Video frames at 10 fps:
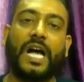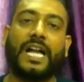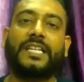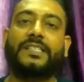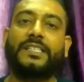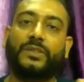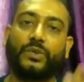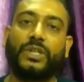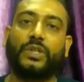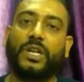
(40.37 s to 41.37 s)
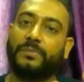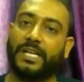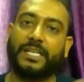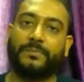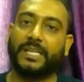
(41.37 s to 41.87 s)
আগের দিনে তৈরি করা
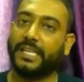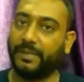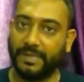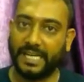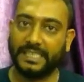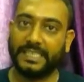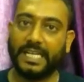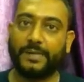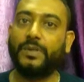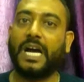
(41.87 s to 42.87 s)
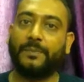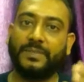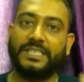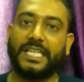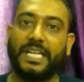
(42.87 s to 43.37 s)
মার্কআপটাকে আমরা কাজে লাগাবো
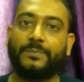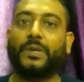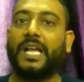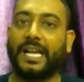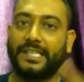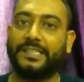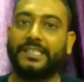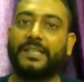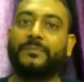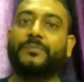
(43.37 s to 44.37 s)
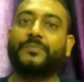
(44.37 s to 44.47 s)
আপনি চাইলে পরে আগের দিনের